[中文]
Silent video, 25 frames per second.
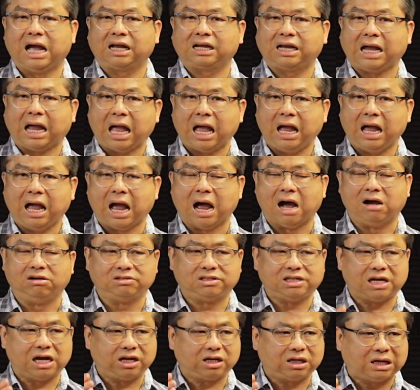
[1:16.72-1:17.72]
刚
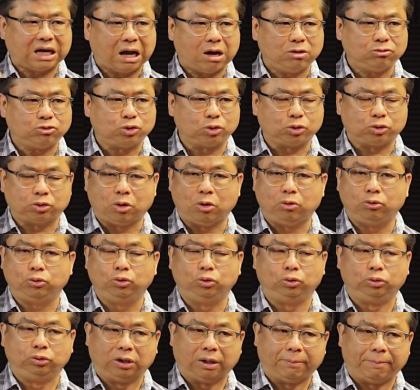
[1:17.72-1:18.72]
好在高速公
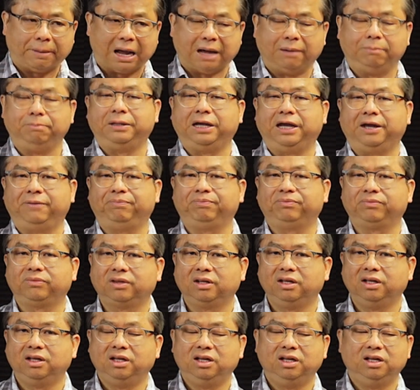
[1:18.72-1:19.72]
路的旁边，
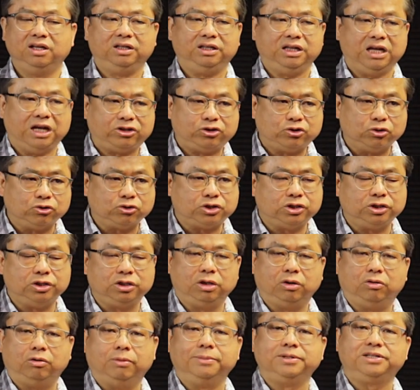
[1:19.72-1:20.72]
也就
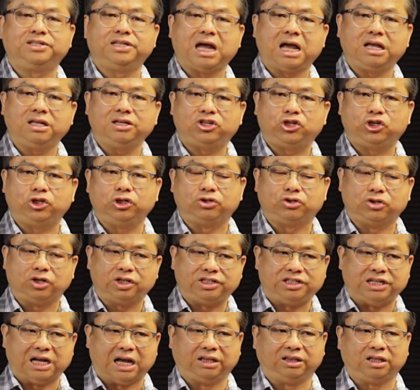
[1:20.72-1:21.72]
是我们上次
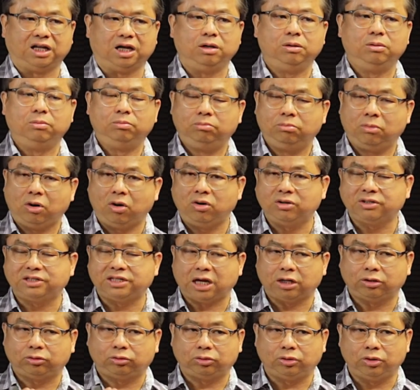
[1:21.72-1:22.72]
所讲的摩
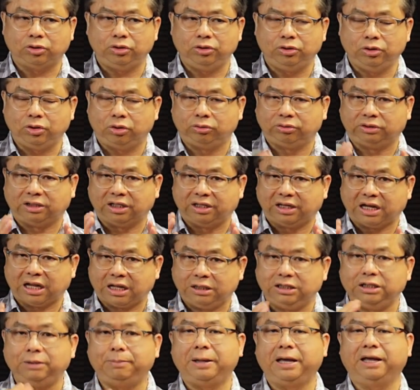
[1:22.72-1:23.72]
萨对右的
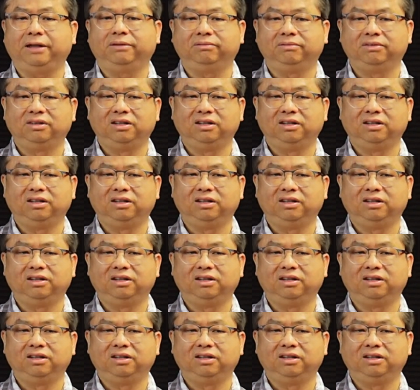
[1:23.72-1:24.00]
那一边